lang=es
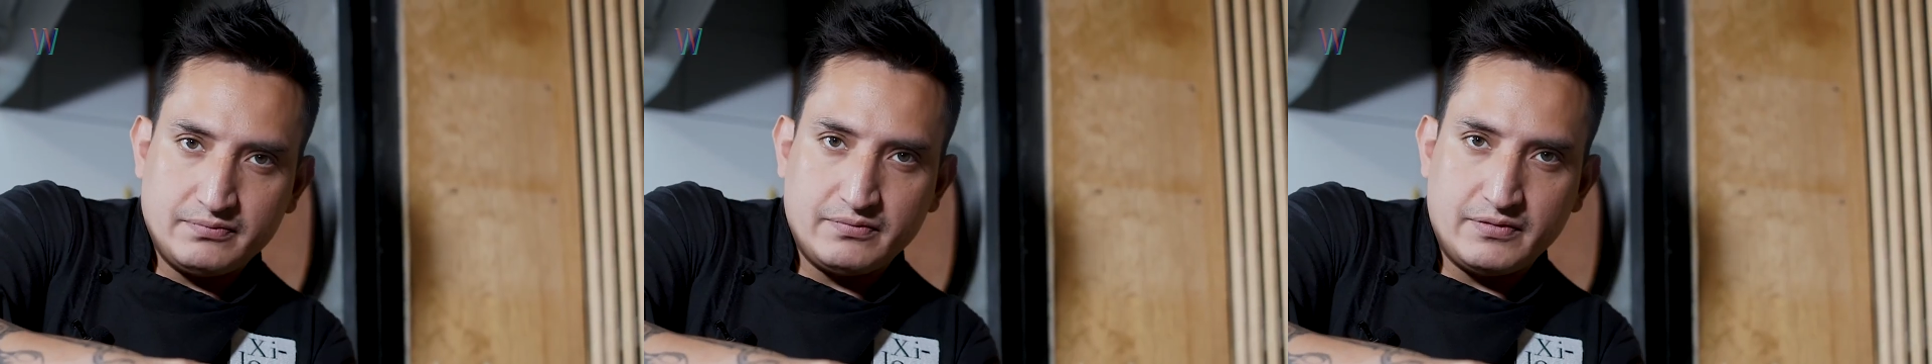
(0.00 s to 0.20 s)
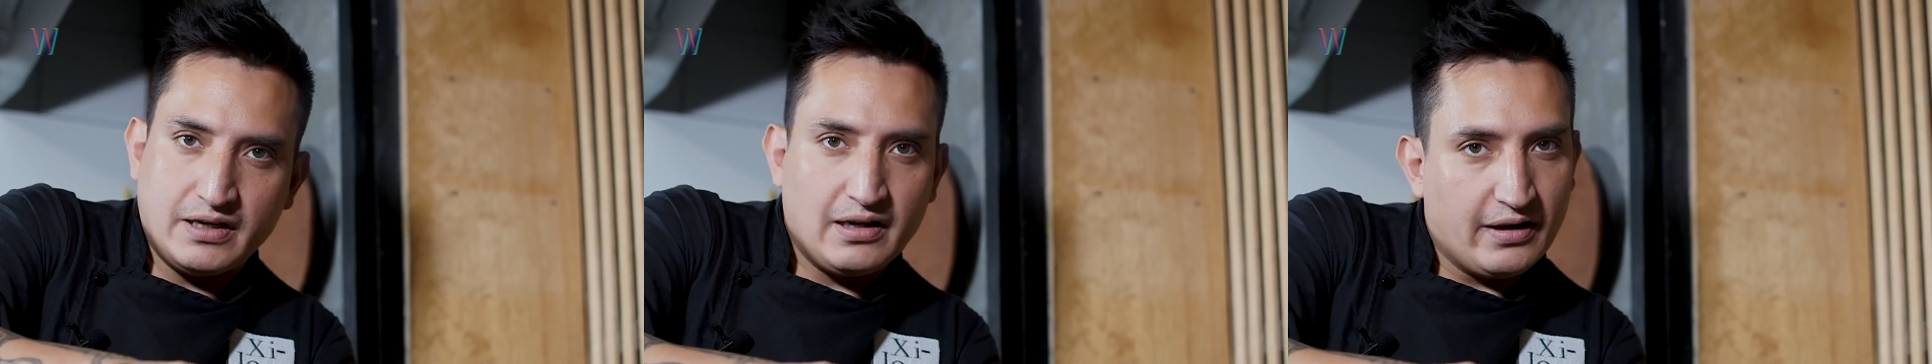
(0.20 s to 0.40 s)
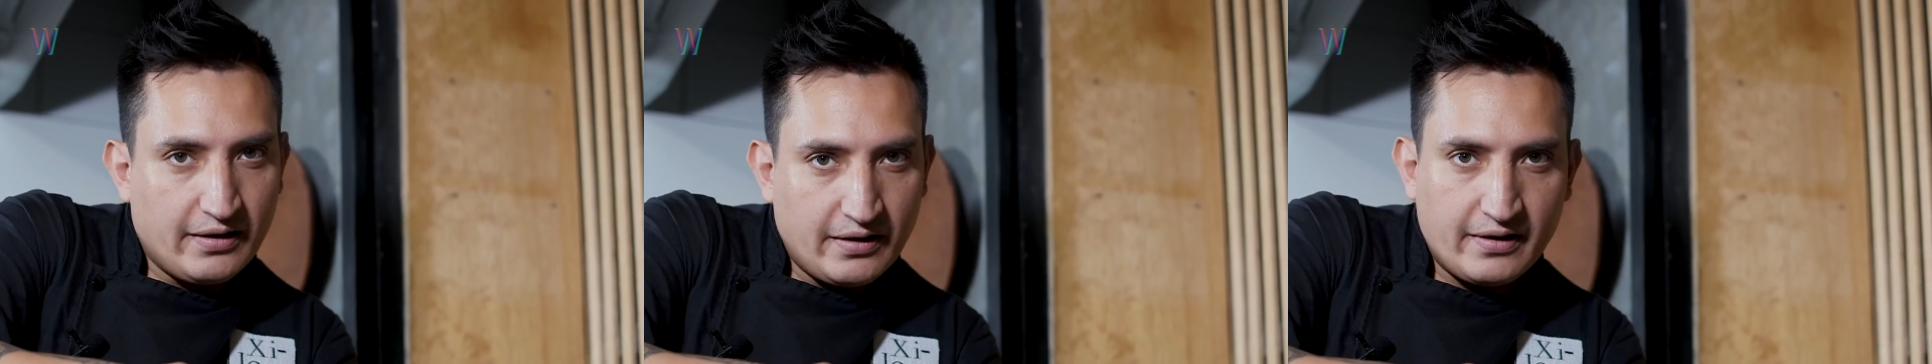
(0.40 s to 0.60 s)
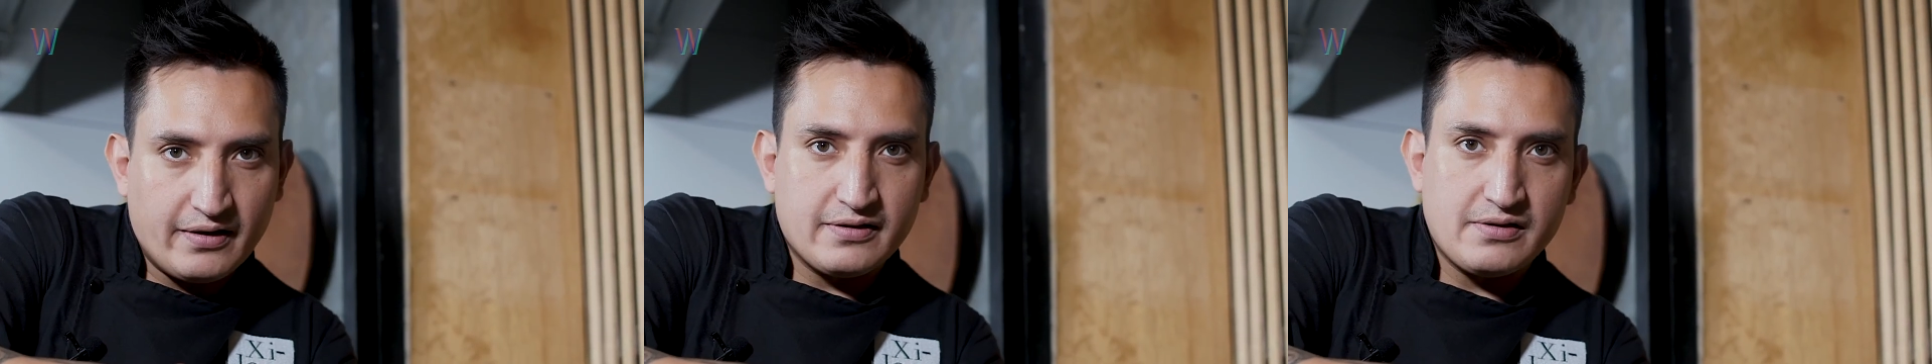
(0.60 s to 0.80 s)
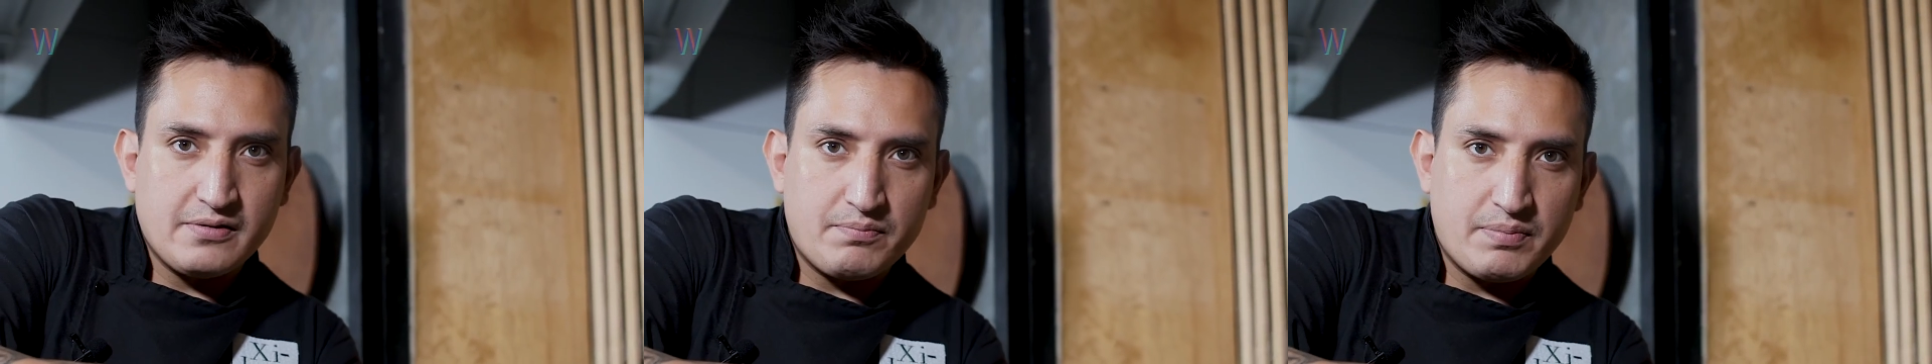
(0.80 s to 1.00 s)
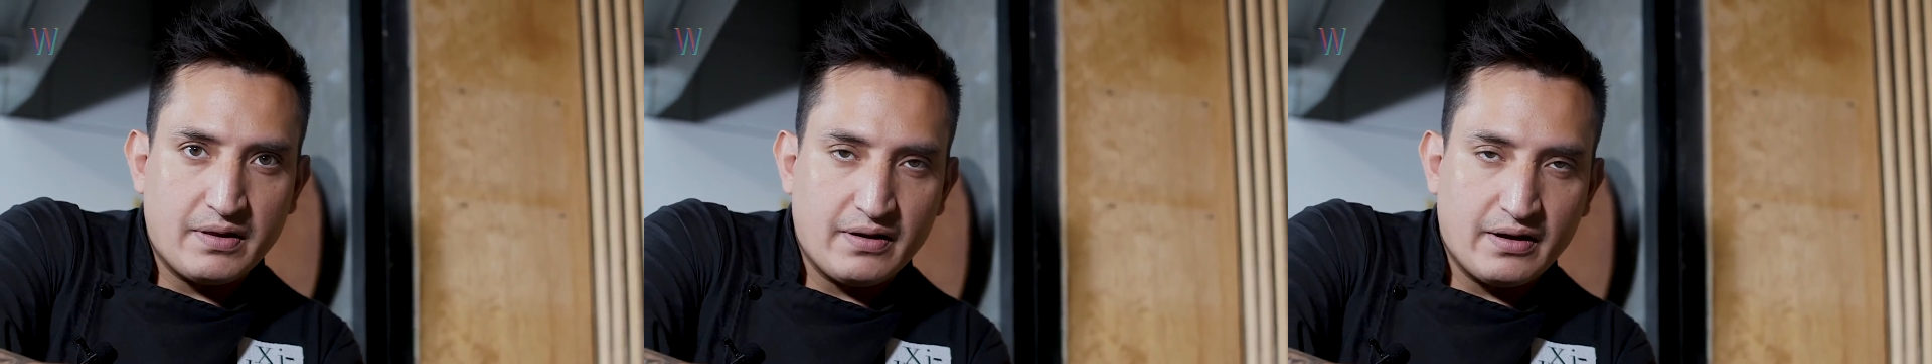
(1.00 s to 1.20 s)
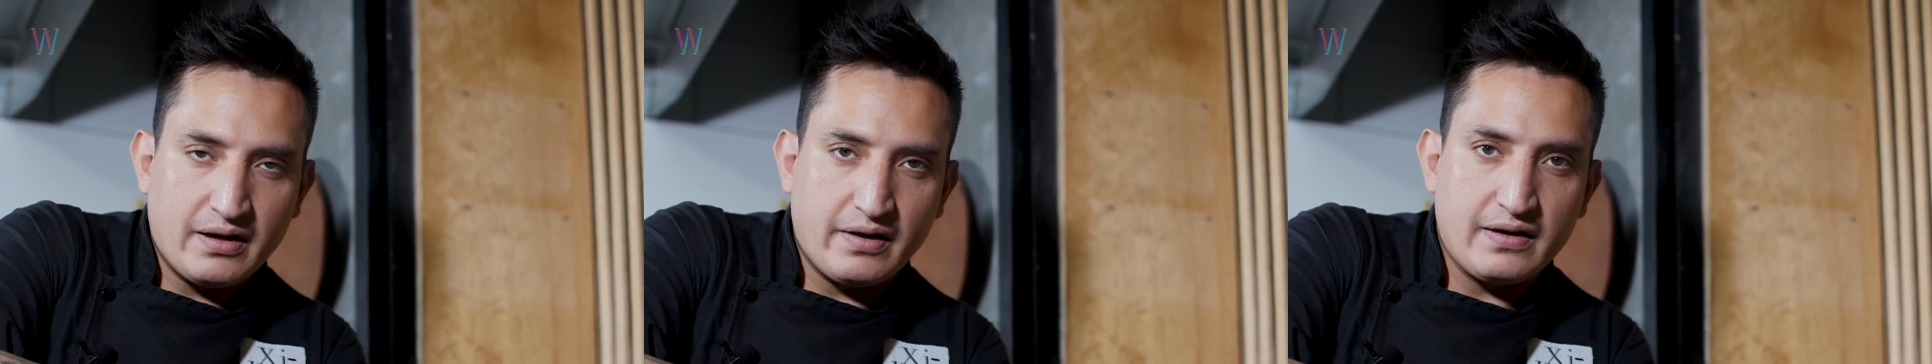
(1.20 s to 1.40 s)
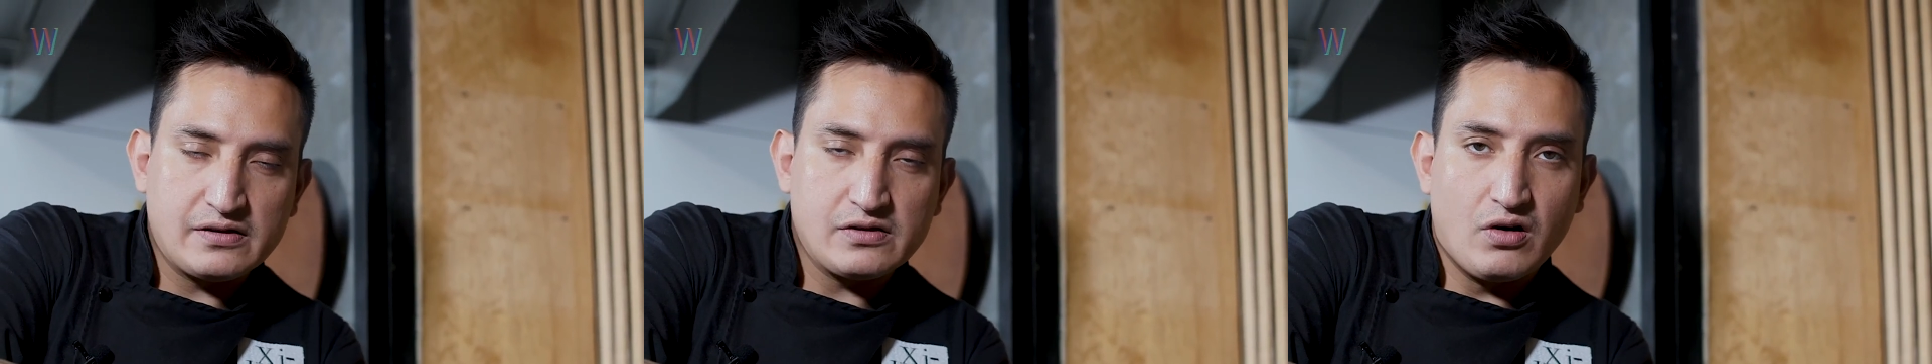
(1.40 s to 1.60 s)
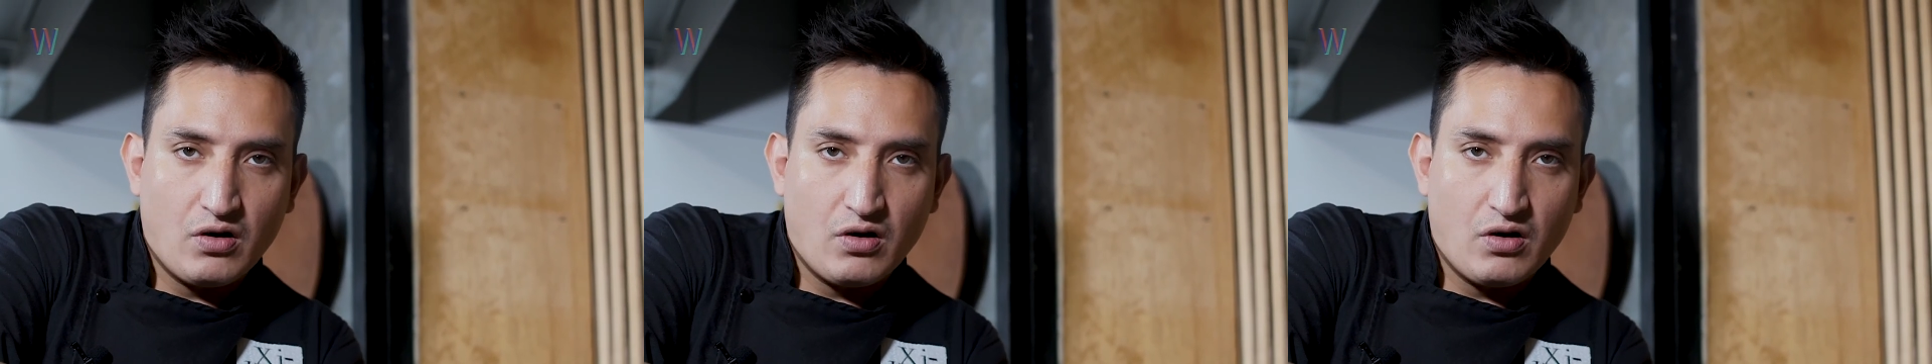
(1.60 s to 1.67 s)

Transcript: Dígale que deje de decir pendejadas,